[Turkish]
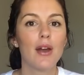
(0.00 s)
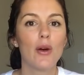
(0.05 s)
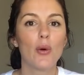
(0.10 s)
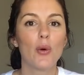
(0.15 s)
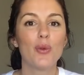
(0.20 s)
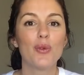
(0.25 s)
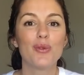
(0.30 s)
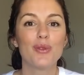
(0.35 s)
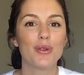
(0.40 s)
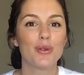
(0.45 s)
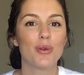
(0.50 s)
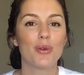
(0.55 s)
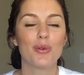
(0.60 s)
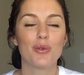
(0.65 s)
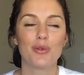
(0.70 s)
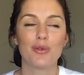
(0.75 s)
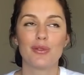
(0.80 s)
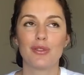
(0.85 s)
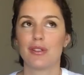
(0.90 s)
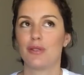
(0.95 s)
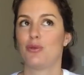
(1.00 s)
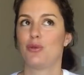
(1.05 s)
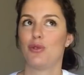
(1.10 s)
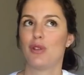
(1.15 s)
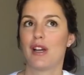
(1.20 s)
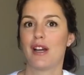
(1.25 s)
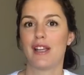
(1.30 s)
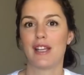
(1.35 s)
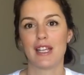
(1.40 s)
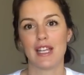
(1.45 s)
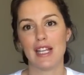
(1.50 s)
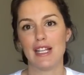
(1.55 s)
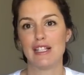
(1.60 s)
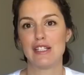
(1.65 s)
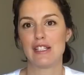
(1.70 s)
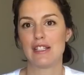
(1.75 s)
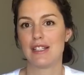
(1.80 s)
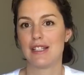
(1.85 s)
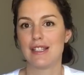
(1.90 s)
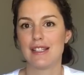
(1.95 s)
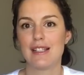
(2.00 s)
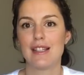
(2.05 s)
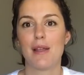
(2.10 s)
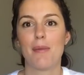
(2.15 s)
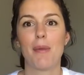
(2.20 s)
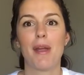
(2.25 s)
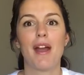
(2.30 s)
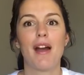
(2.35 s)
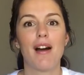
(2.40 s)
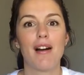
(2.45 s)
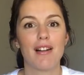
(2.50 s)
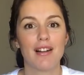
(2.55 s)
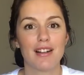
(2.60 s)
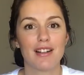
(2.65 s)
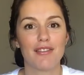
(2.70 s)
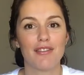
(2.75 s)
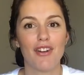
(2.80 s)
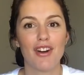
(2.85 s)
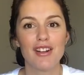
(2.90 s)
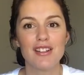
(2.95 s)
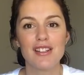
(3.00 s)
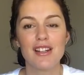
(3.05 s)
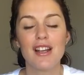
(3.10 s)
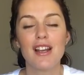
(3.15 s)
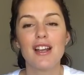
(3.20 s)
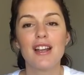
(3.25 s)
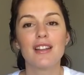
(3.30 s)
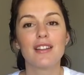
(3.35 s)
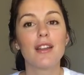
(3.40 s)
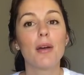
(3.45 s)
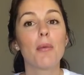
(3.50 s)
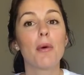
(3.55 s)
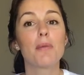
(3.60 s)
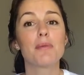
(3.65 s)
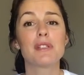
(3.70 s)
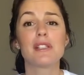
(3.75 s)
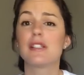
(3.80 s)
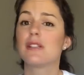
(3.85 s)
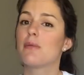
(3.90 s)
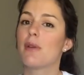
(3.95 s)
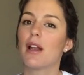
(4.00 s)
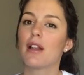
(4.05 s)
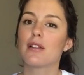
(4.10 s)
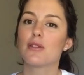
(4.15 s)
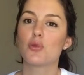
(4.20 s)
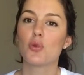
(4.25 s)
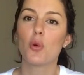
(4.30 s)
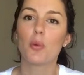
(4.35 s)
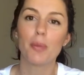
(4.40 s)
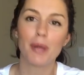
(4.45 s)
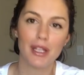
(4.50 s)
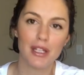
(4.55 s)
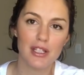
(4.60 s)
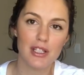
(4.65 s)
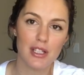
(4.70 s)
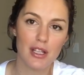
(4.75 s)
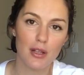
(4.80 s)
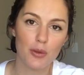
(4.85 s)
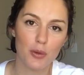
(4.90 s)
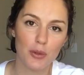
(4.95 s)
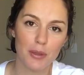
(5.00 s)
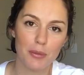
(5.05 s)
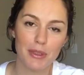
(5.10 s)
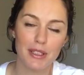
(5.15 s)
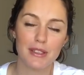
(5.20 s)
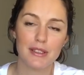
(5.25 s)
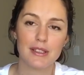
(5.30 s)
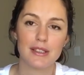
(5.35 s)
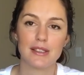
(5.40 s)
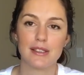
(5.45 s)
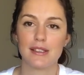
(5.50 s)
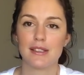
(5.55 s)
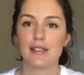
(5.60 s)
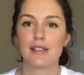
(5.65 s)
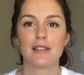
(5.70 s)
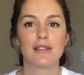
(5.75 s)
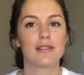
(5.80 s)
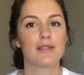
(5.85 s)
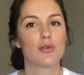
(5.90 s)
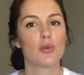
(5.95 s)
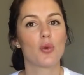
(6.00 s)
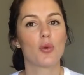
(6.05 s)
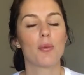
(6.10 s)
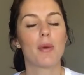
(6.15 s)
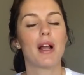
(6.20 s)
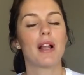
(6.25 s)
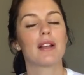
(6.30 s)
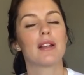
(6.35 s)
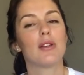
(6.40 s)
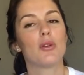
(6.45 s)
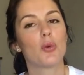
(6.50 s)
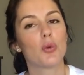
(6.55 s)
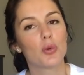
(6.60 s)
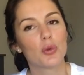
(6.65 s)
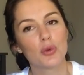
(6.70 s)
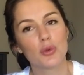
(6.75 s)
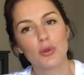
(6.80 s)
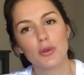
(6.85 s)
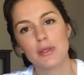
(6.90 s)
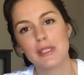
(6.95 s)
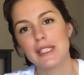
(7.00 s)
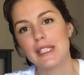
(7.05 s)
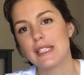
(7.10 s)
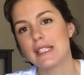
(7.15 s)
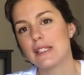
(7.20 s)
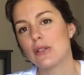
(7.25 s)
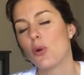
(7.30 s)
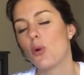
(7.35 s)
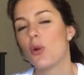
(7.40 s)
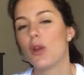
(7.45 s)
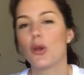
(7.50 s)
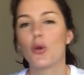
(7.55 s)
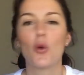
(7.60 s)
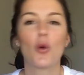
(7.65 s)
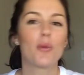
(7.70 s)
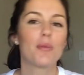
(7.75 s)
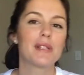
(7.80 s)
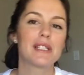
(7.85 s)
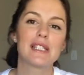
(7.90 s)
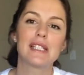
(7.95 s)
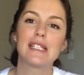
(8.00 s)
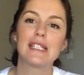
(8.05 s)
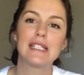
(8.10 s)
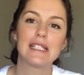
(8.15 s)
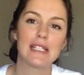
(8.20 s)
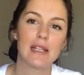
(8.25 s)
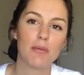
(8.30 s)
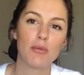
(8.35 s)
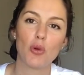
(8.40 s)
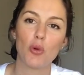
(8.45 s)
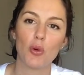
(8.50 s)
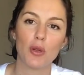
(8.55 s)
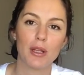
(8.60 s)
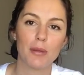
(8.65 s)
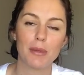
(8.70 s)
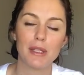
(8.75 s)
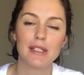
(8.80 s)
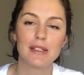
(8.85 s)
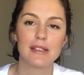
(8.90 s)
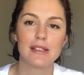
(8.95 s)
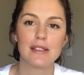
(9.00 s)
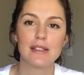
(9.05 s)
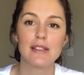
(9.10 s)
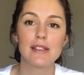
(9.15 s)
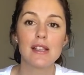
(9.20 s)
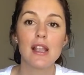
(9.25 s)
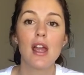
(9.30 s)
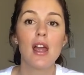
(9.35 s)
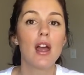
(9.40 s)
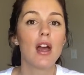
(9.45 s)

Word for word: Onun da onun da dünyaya gelişini izlemeye hakkı var. Tamam siz belki çok perişan olabilirsiniz. Çok belki yorgun olur sizi öyle görmesini istemiyor olabilirsiniz.